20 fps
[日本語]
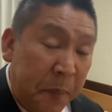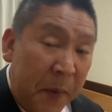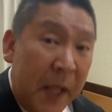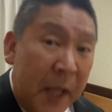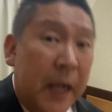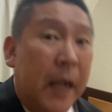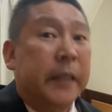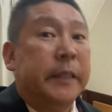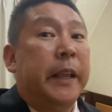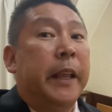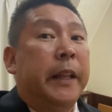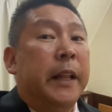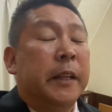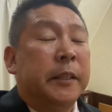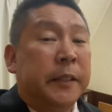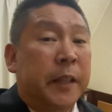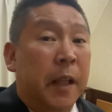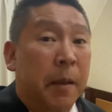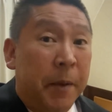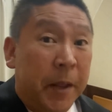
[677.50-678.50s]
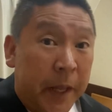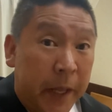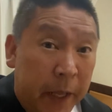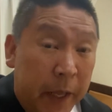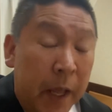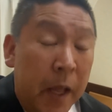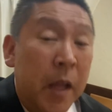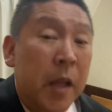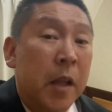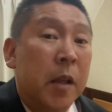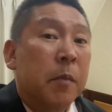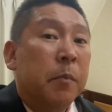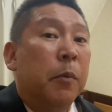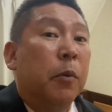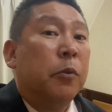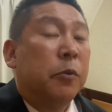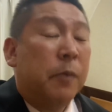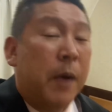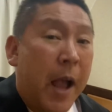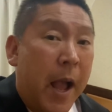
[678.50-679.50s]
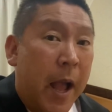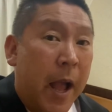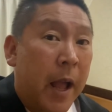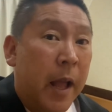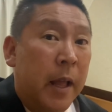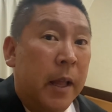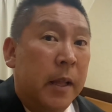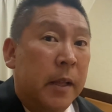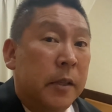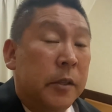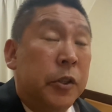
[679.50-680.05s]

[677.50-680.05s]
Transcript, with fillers: 稼ぎ出すために、僕は